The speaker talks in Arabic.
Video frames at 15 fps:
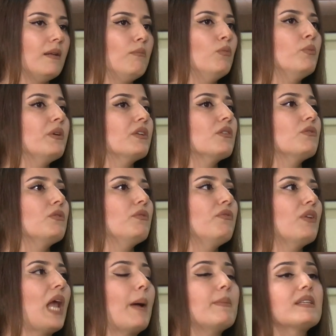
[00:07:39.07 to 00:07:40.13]
ممكن
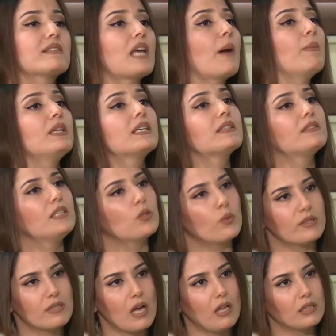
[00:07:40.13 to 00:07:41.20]
الطفل عم يستعمل كثير
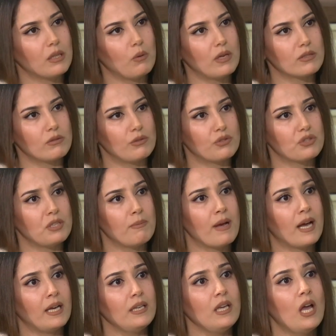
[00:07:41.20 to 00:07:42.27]
وسائل التواصل
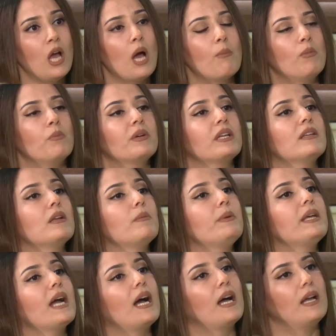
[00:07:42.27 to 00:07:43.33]
الاجتماعي ممكن
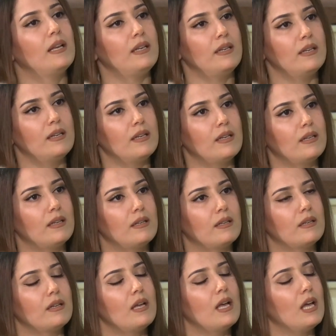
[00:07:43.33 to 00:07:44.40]
البيئه
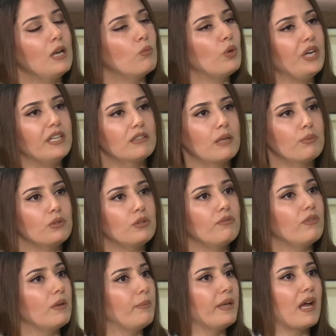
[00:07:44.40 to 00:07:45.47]
المحيطه
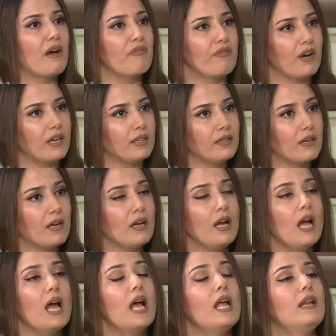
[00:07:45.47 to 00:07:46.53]
بالطفل بيئه فقيره
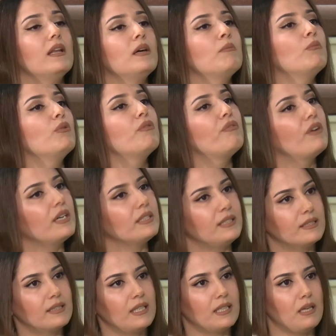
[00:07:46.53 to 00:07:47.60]
الام وفا
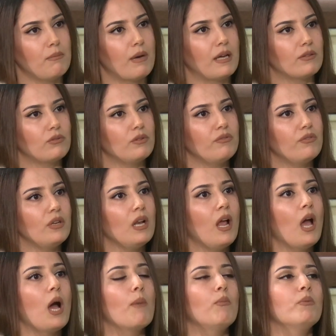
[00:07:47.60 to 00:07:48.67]
فاضيه تحكي مع الطفل
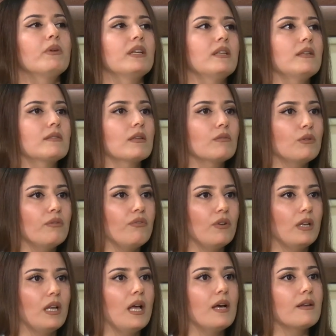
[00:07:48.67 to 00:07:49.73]
ممكن اذا
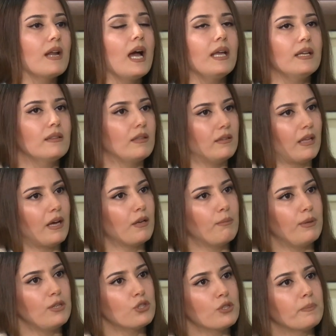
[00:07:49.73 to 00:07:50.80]
الطفل رايه
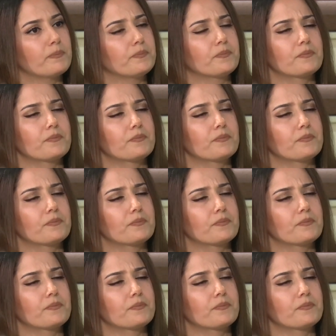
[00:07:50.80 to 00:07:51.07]
تتعربش